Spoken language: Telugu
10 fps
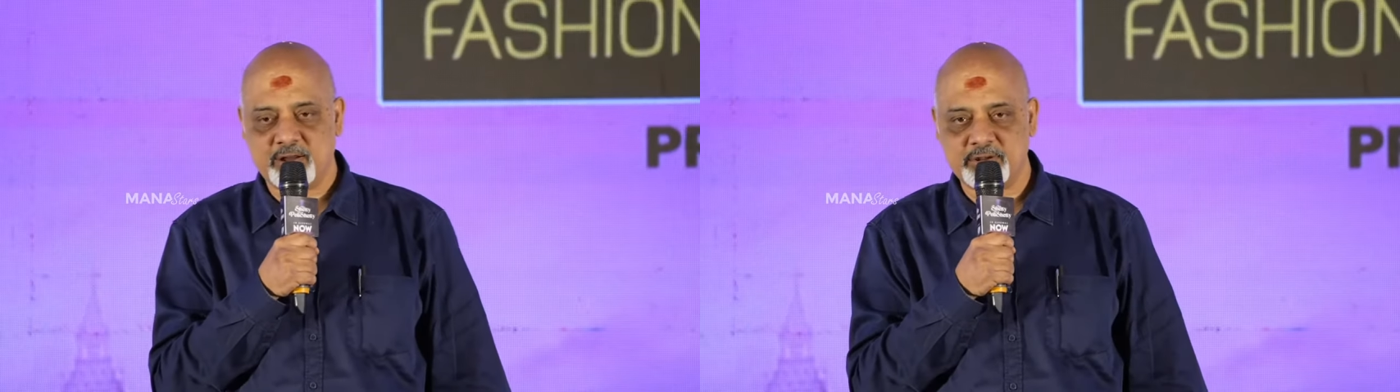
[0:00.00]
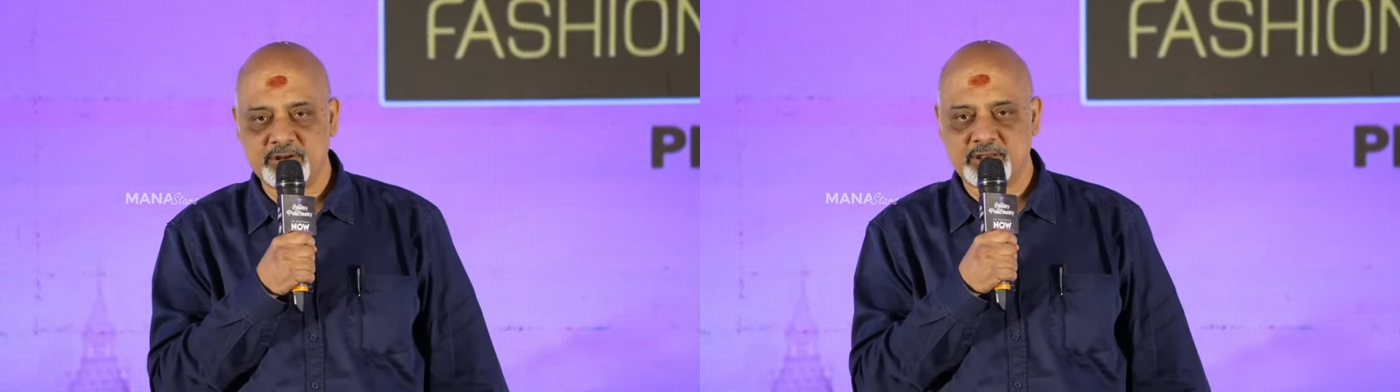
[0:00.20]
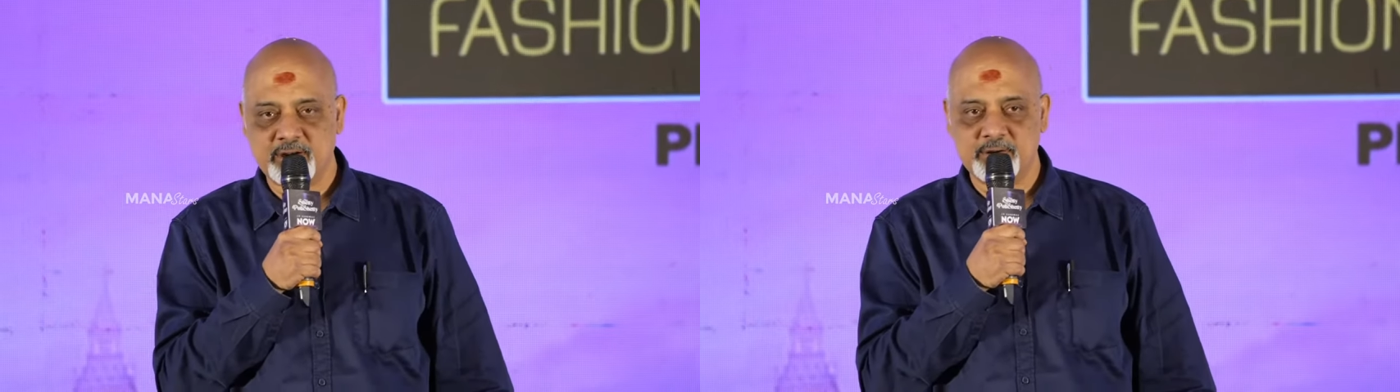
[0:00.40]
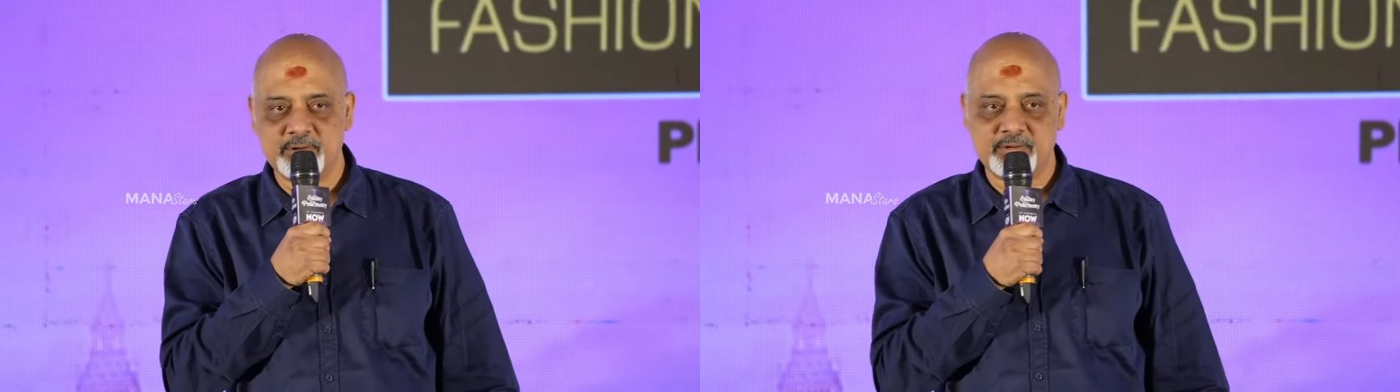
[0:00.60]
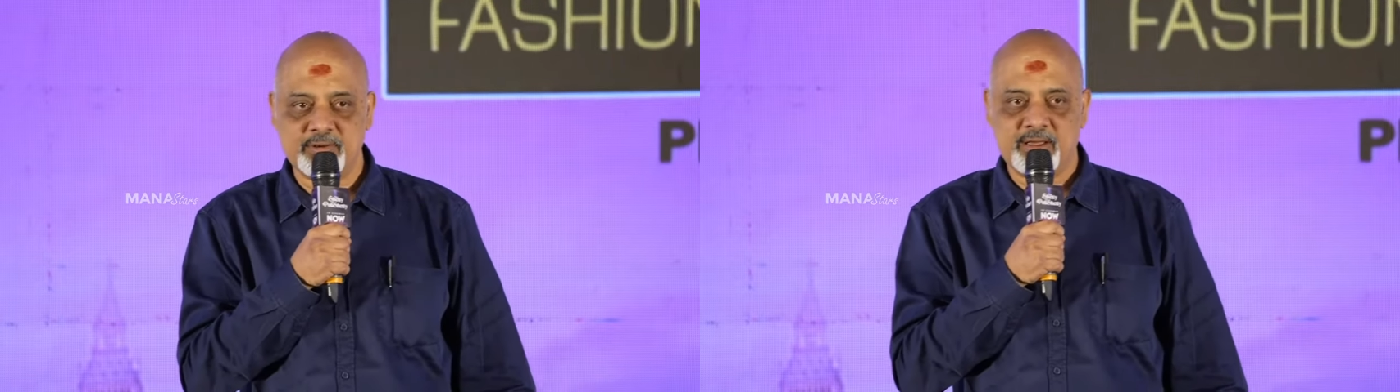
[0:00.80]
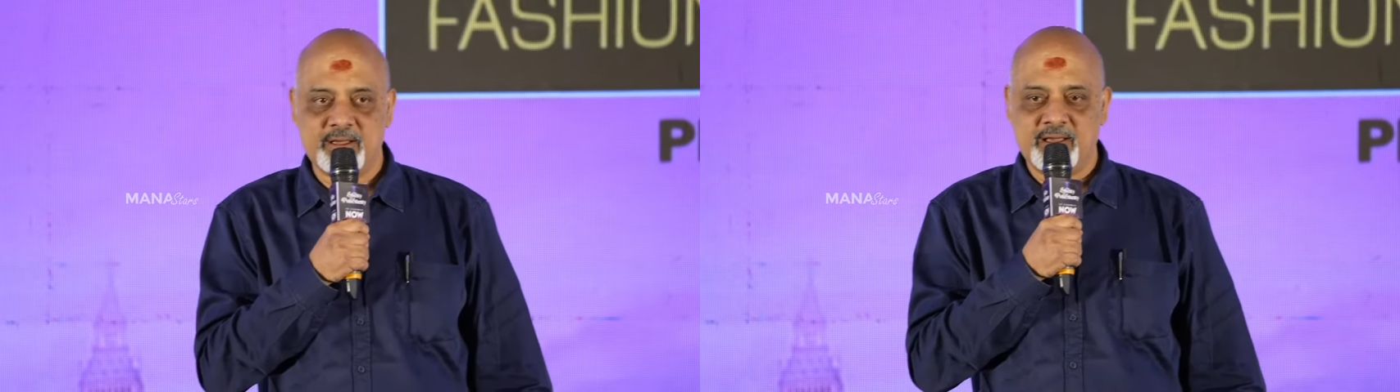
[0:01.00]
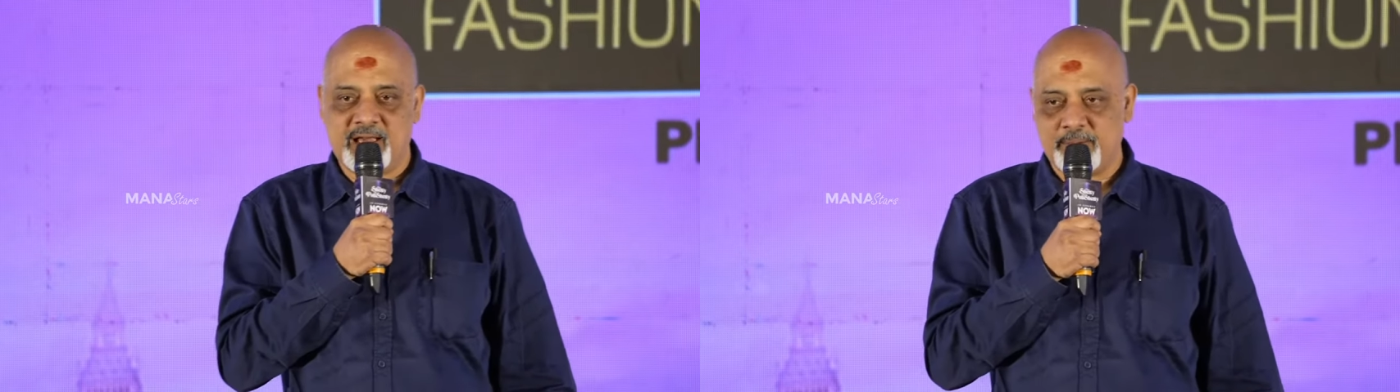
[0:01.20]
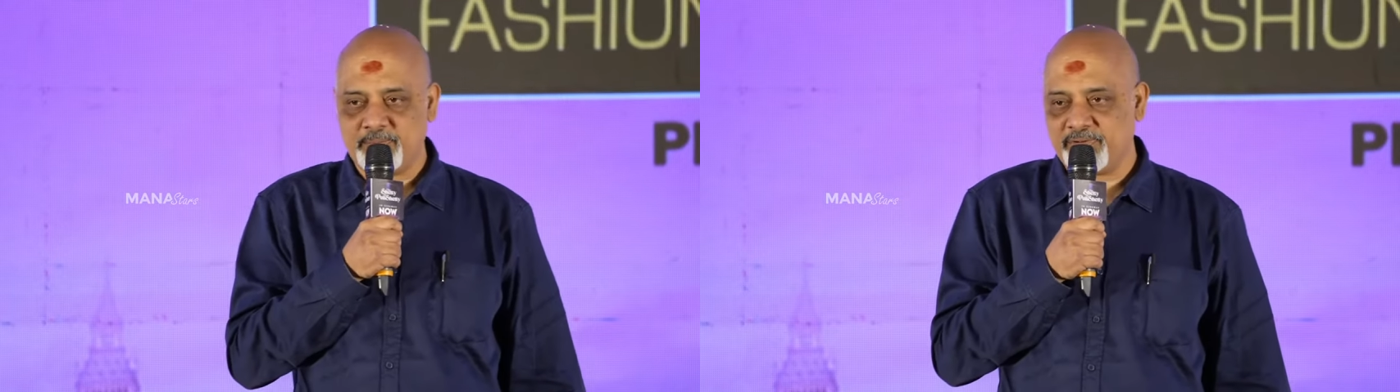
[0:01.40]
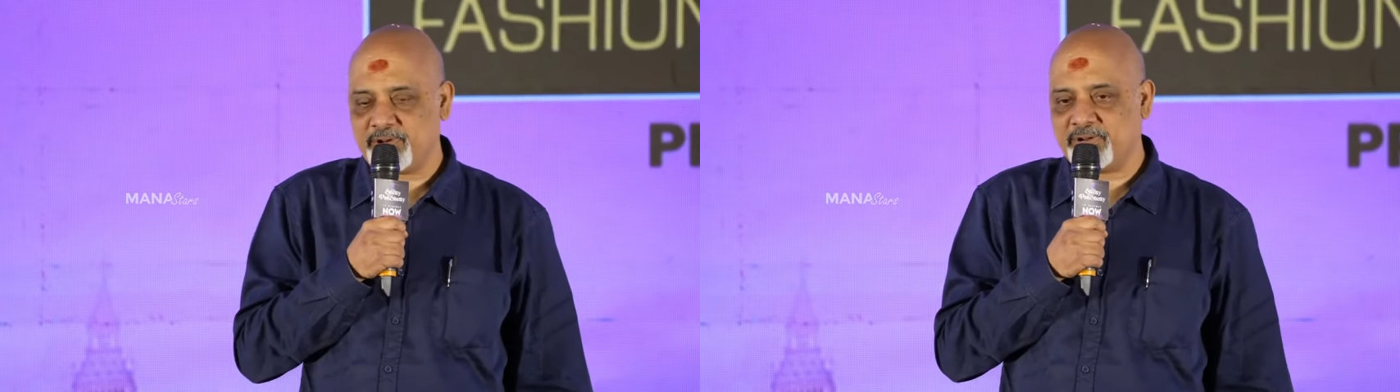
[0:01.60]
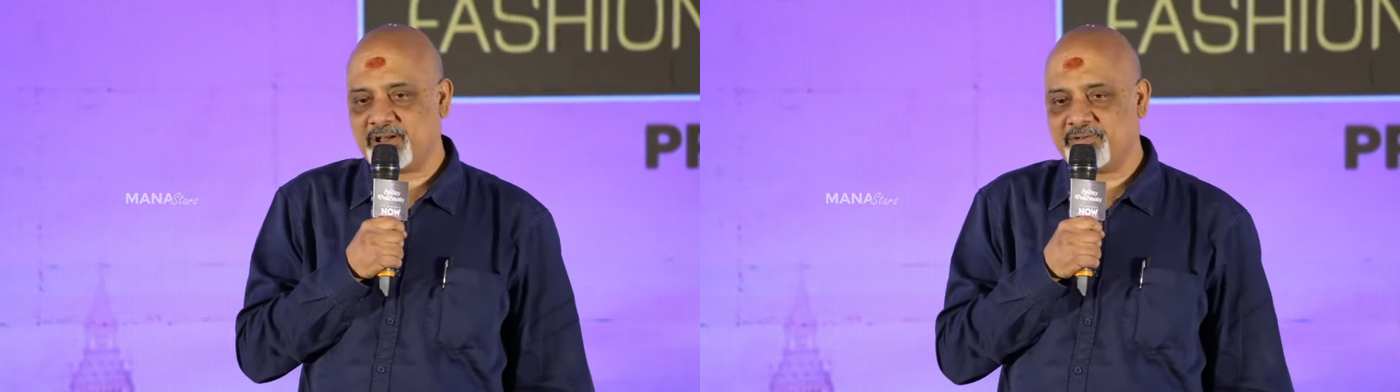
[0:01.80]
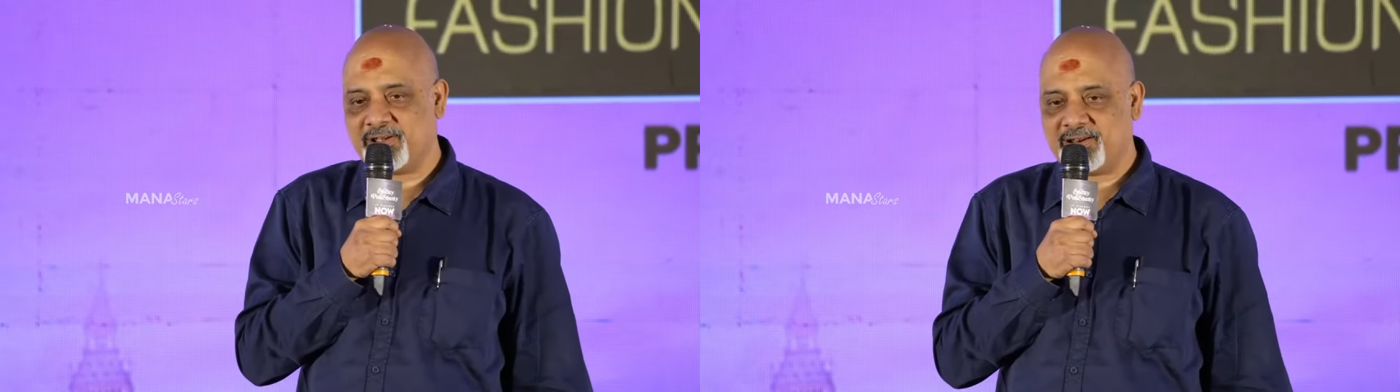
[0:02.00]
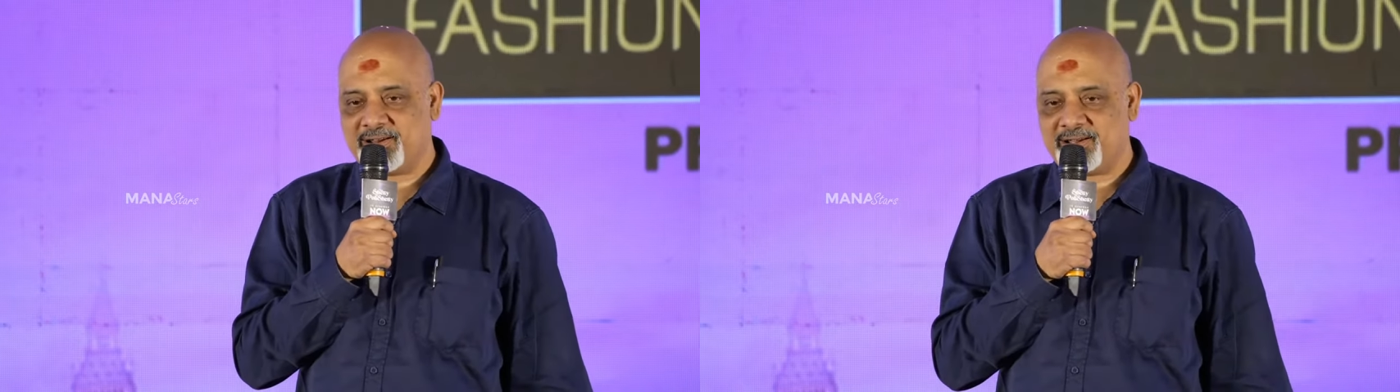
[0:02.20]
కృతజ్ఞతలు హ్యాపీ ఫర్ యూ నవీన్